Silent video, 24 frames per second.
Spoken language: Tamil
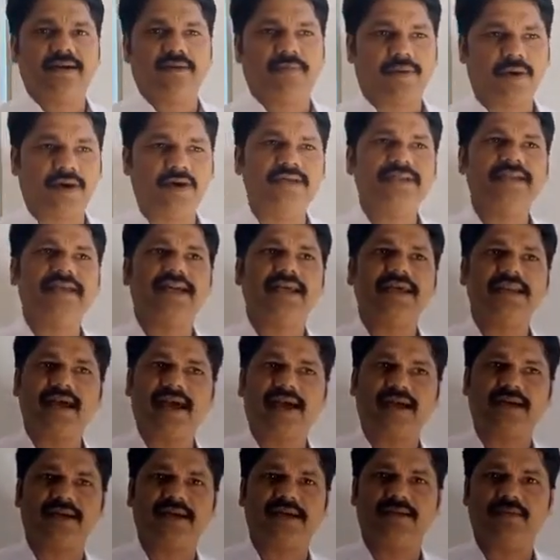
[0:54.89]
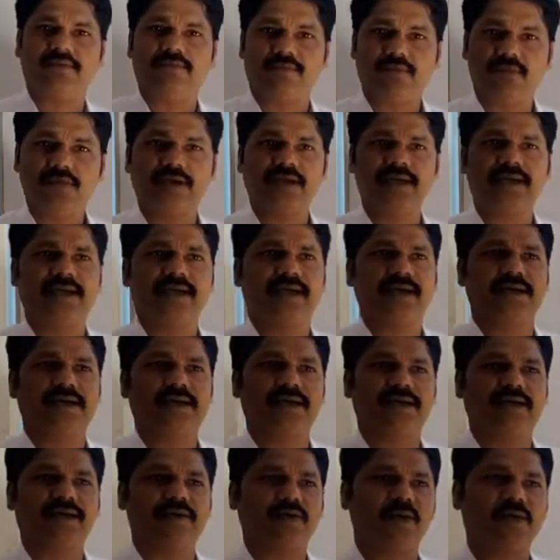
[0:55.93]
பகுதிகளை நாங்கள் முன்னெடுக்க
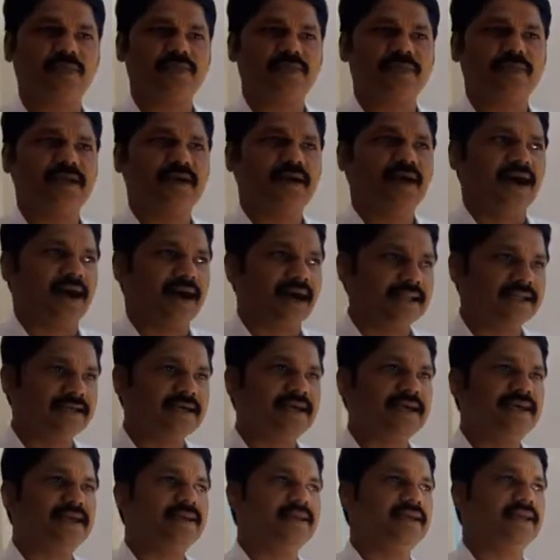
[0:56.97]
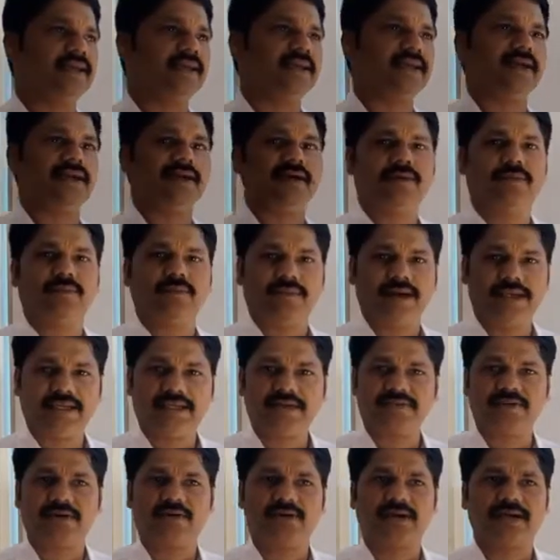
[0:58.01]
இருக்கின்றோம் அதுகளை நீங்கள்
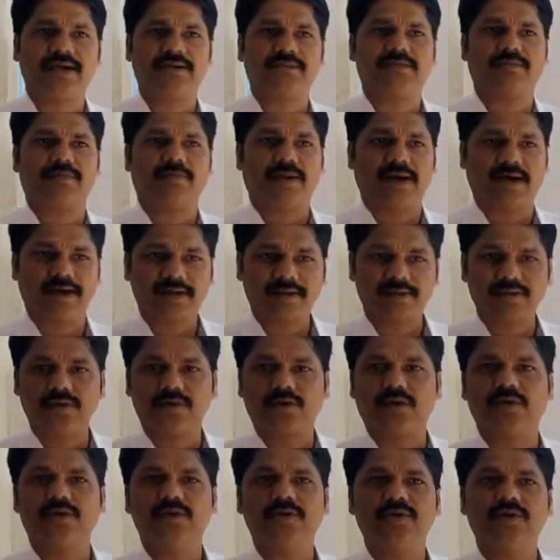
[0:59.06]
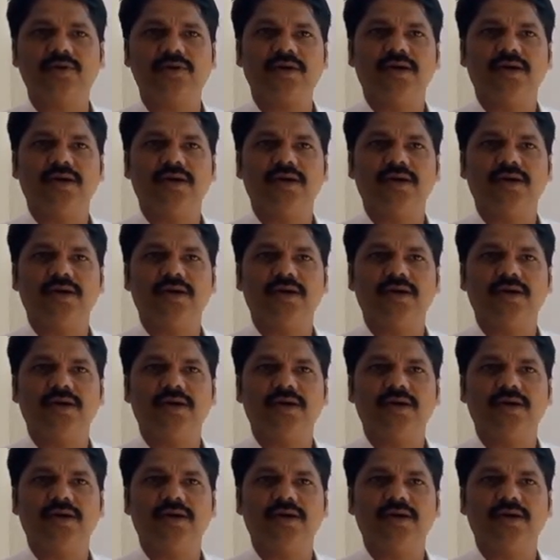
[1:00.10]
மற்றவருடன் பகிர்ந்து கொண்டு